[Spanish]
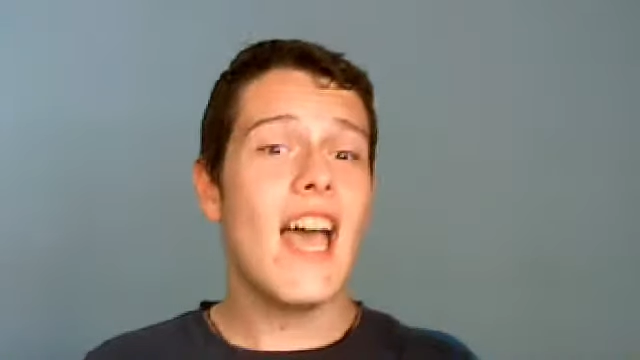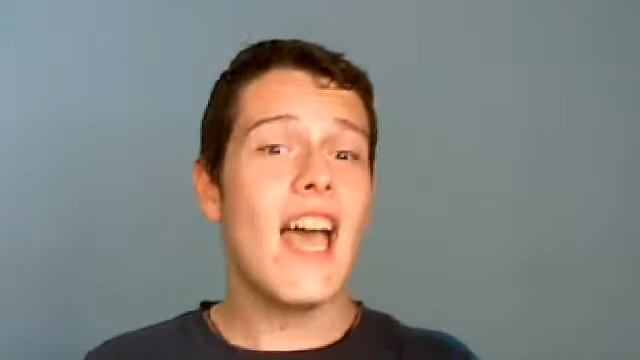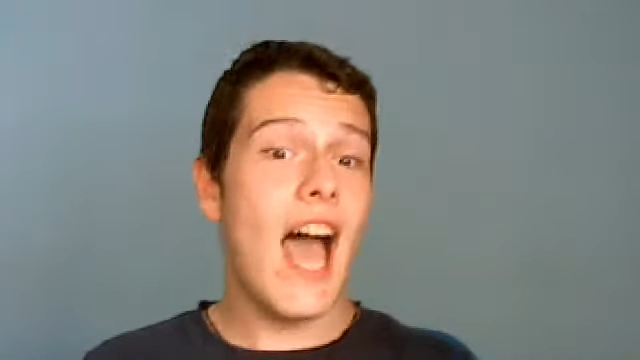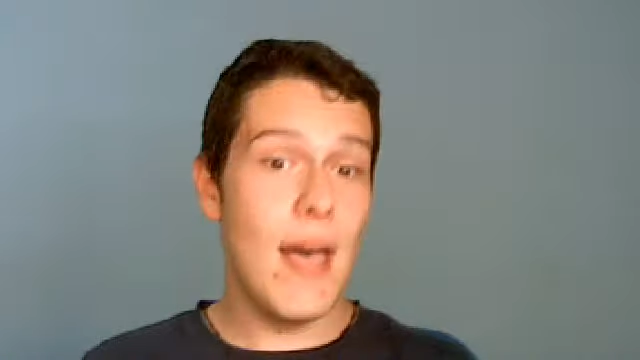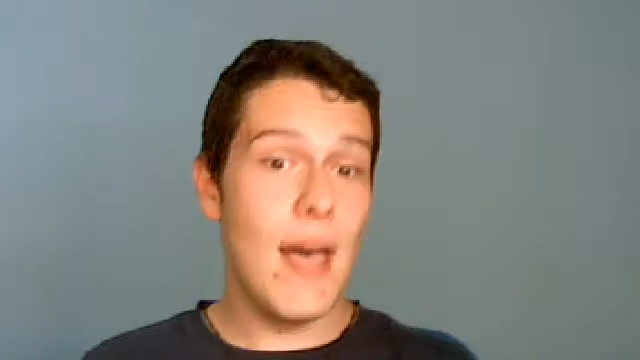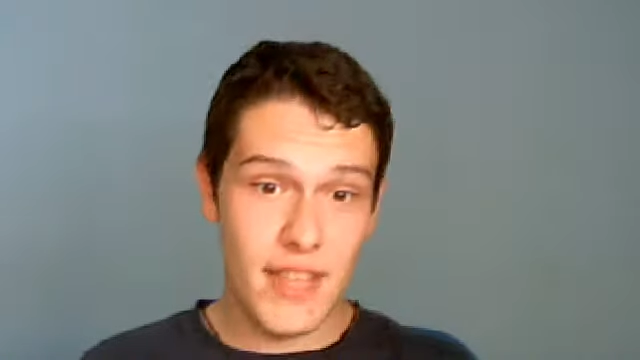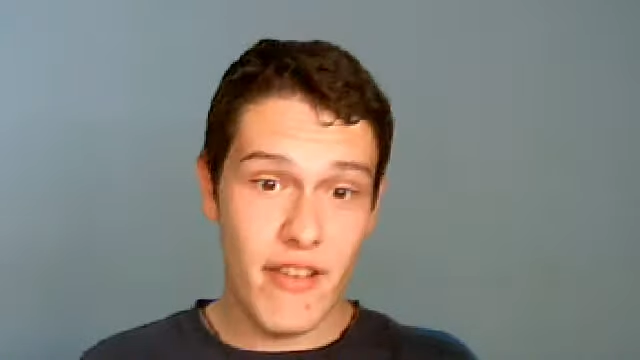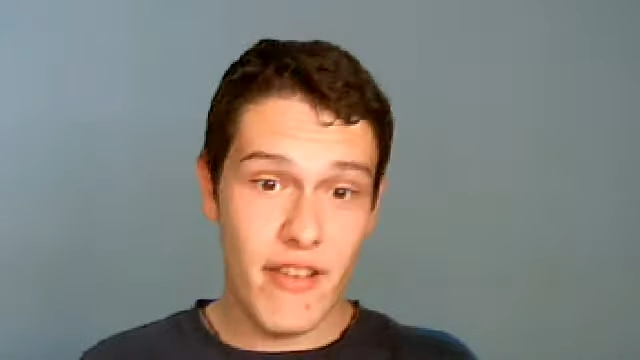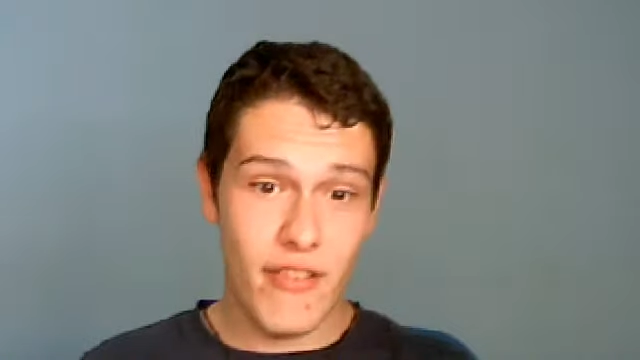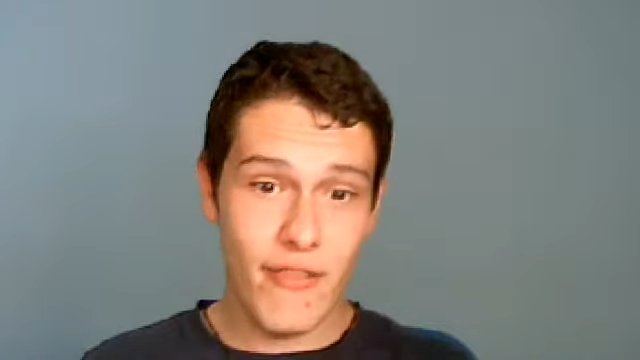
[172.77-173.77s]
a Everyday
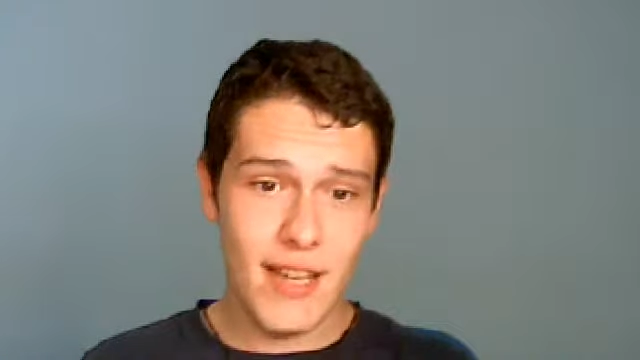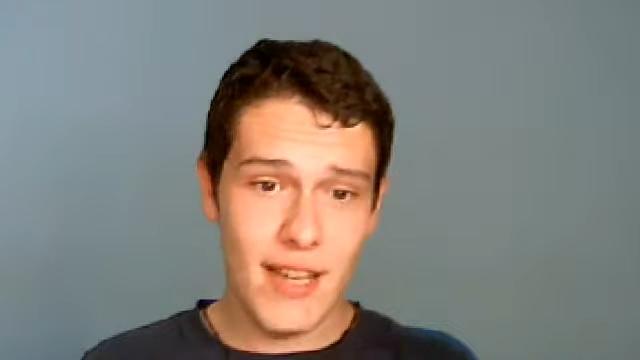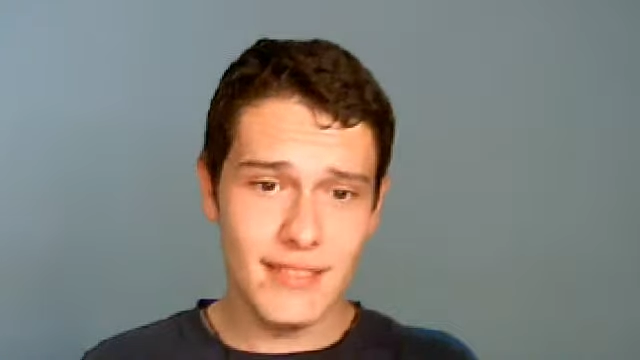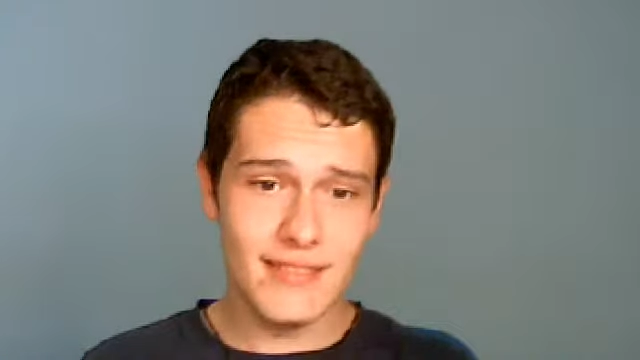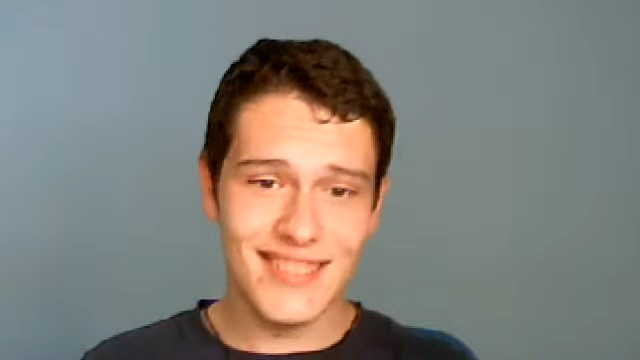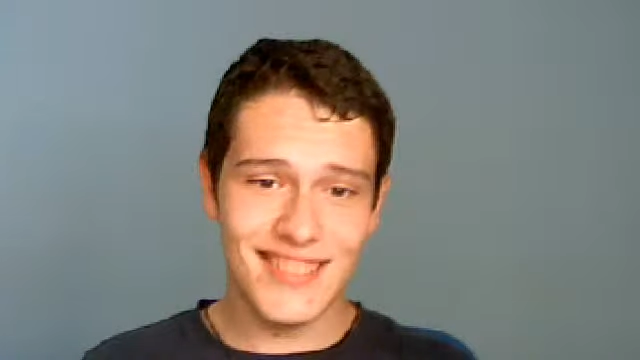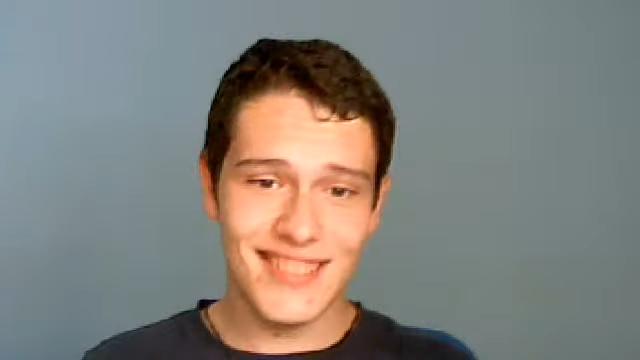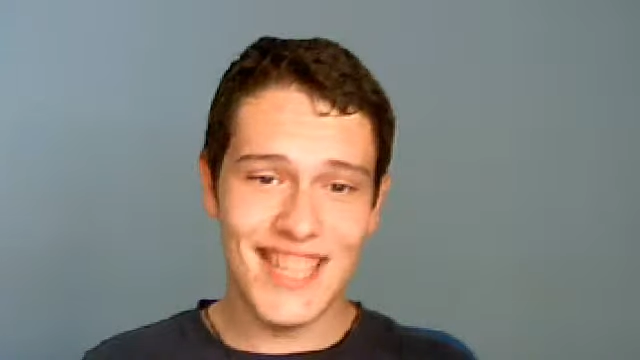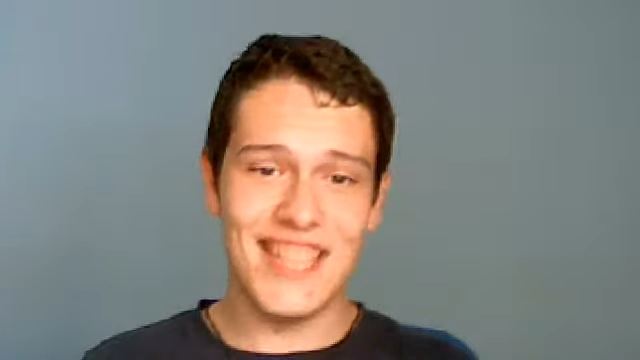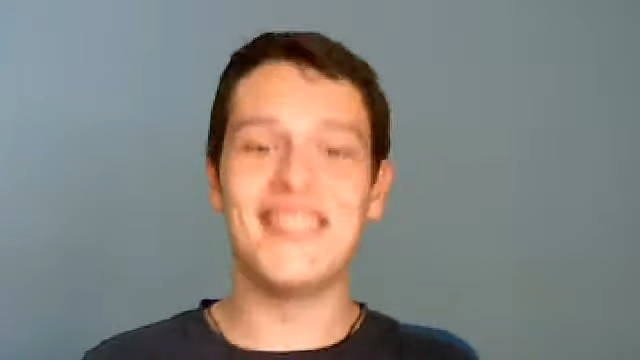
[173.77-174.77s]
FIFA
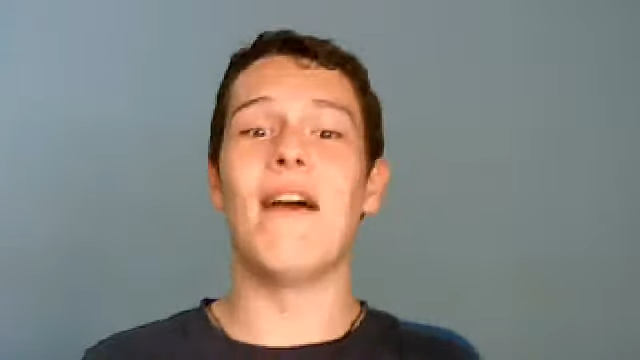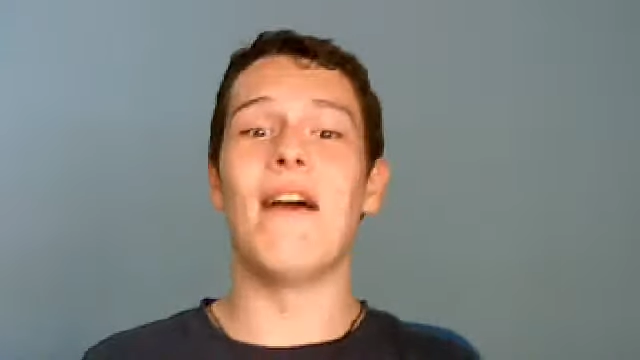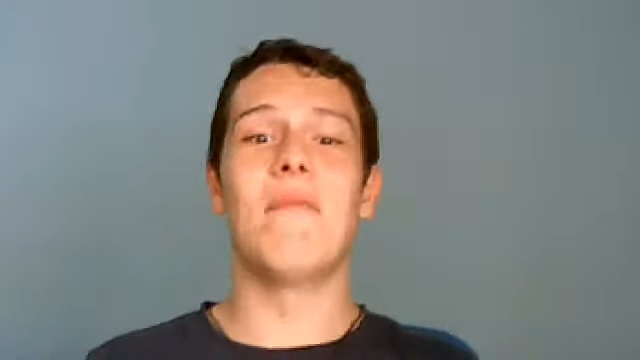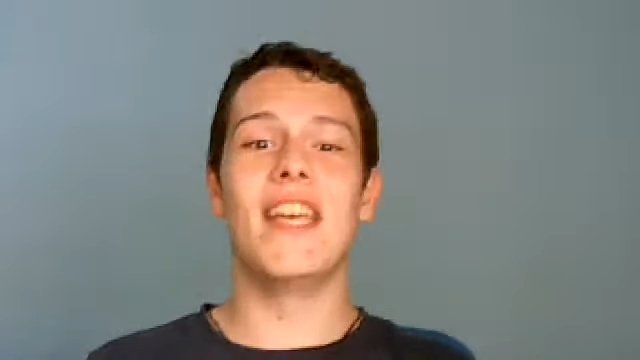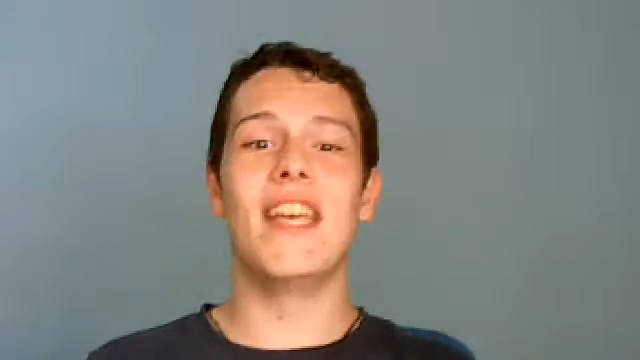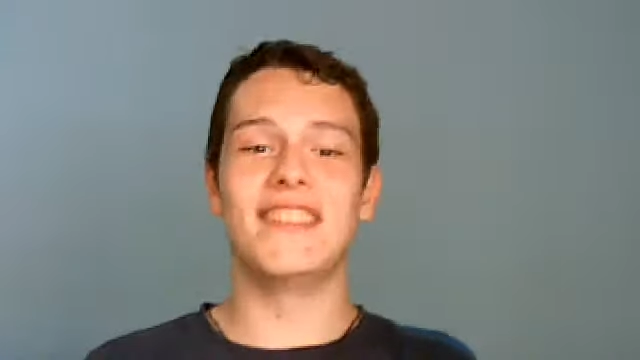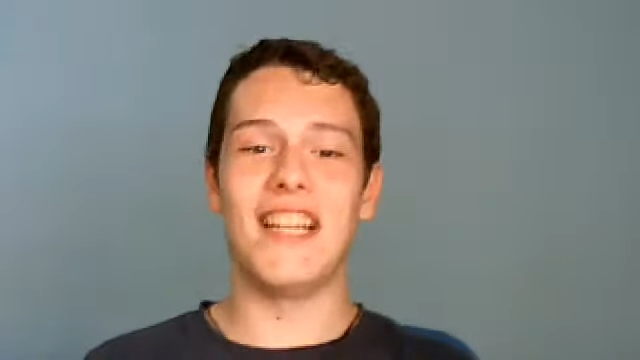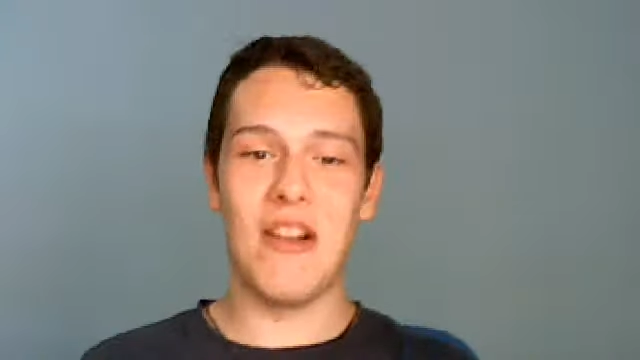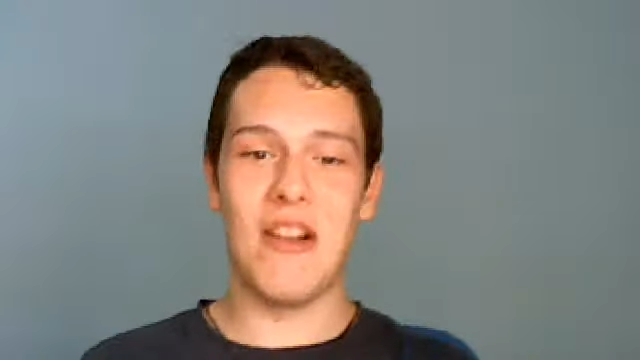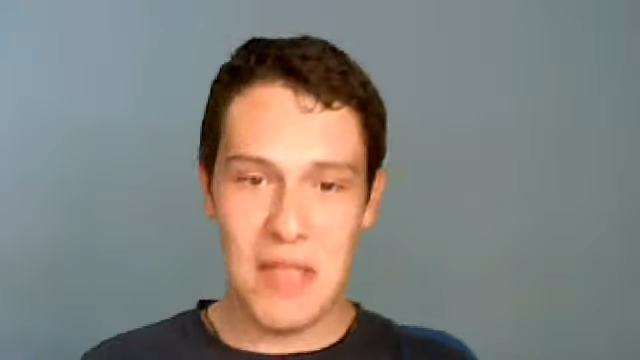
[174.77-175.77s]
también te
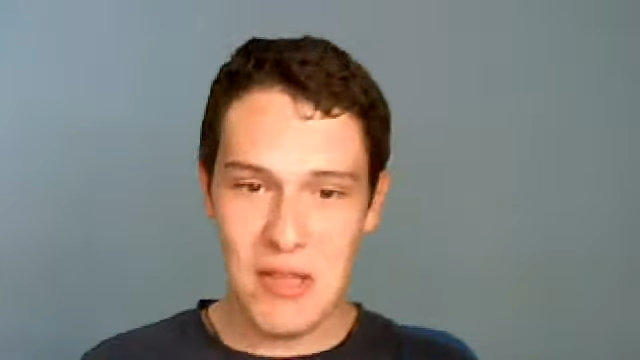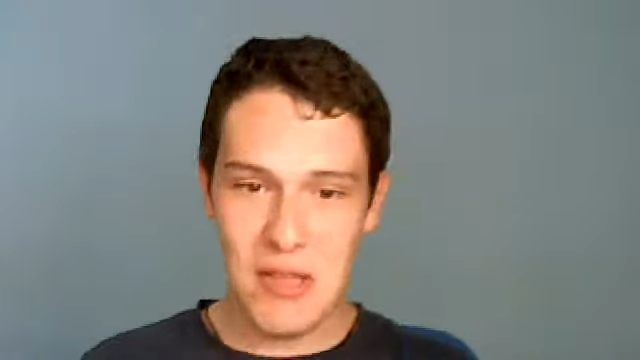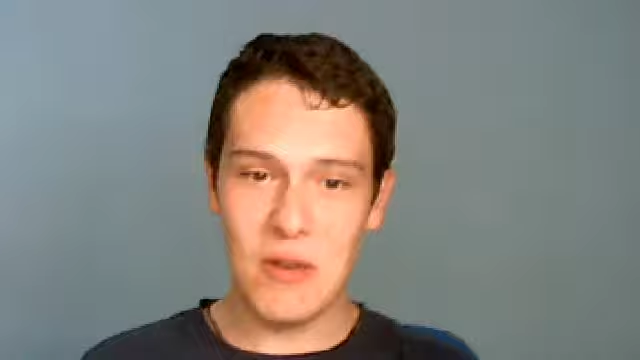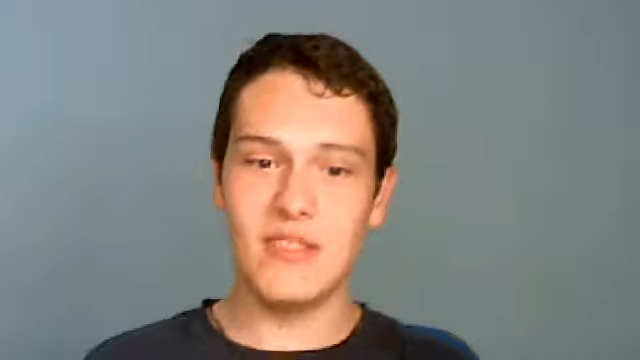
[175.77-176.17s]
recomiendo